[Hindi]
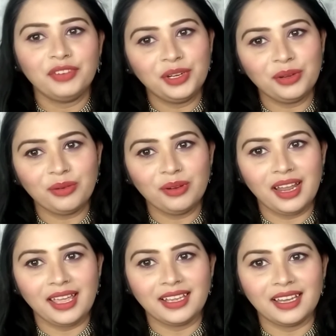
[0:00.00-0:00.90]
वीडियो को
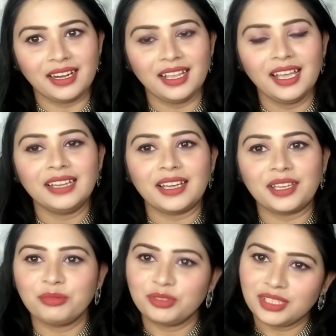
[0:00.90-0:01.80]
लाइक करें
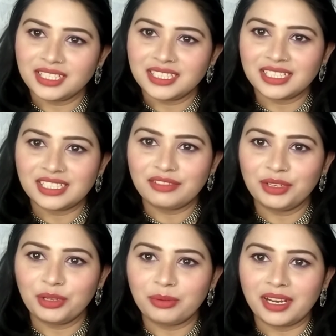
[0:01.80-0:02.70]
ताकि मुझे अच्छी अच्छी
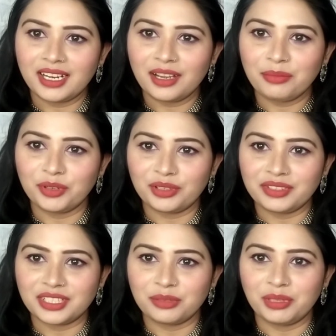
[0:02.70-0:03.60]
वीडियो बनाने का
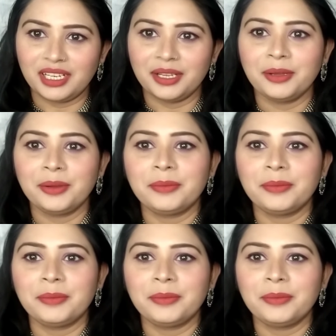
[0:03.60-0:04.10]
मोटिवेशन मिले